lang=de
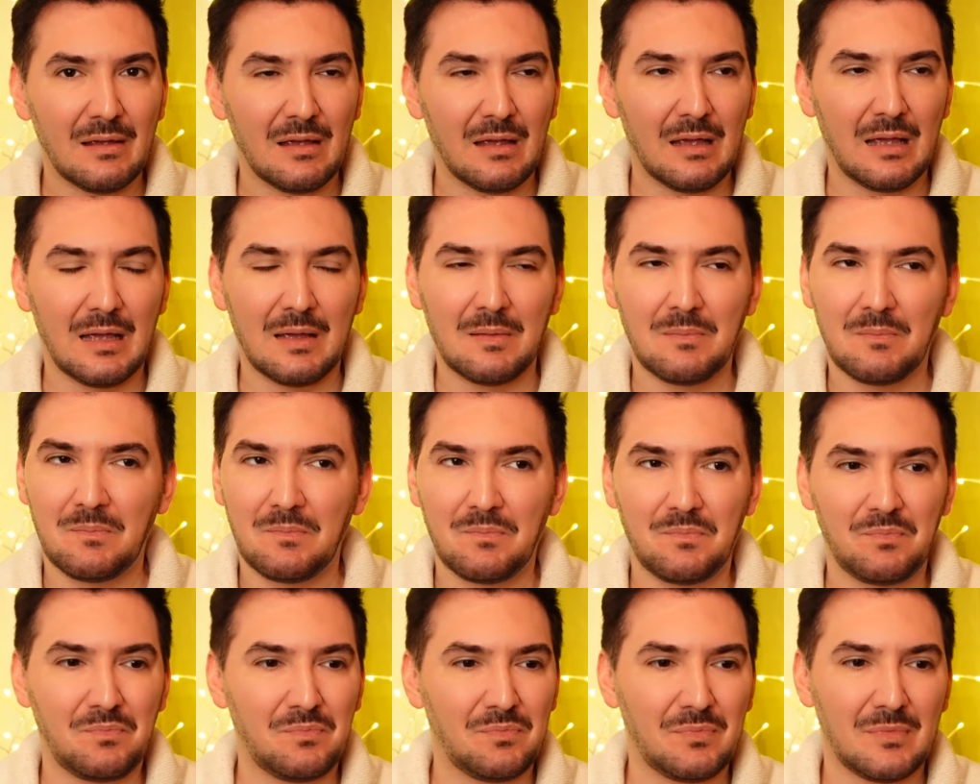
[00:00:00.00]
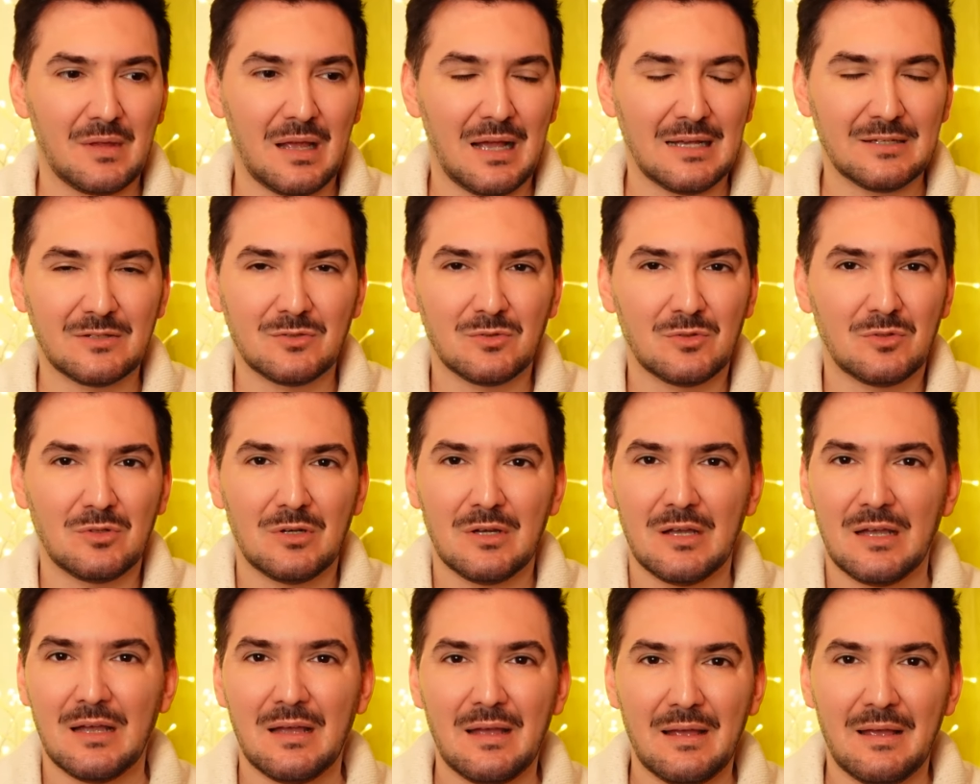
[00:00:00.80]
Ähm,
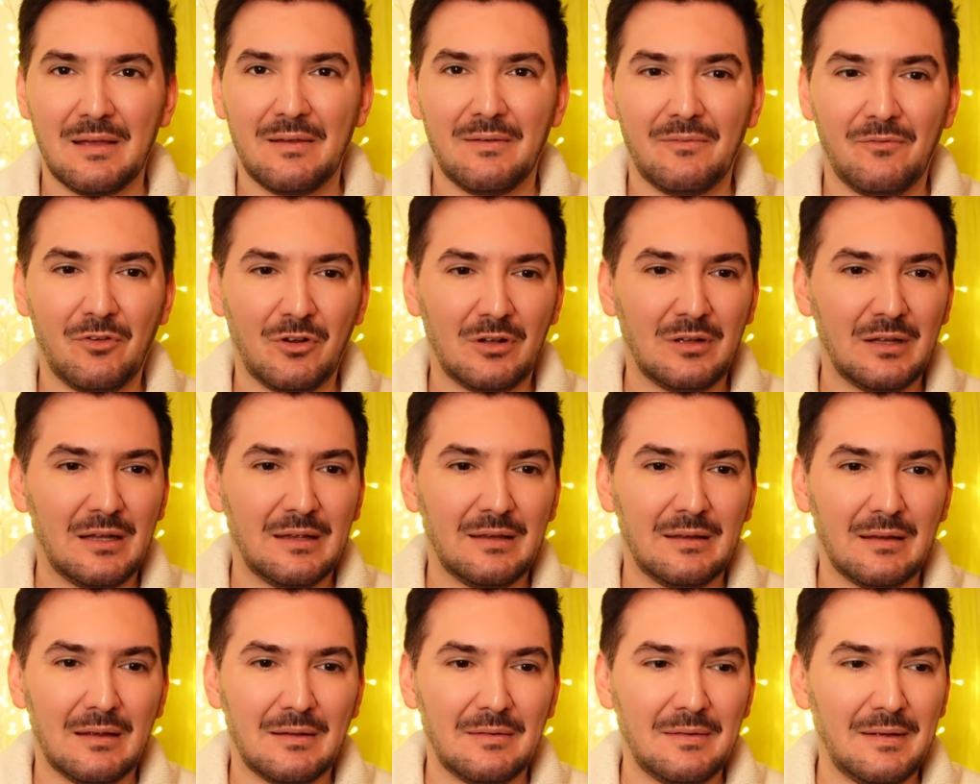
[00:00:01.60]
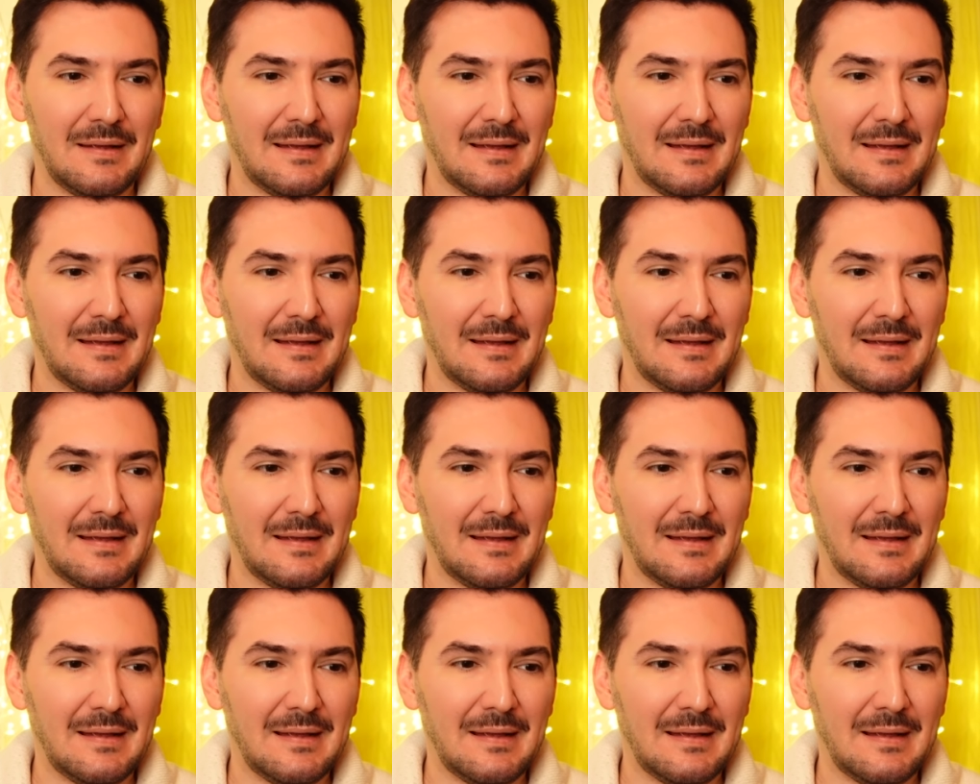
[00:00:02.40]
also wirklich,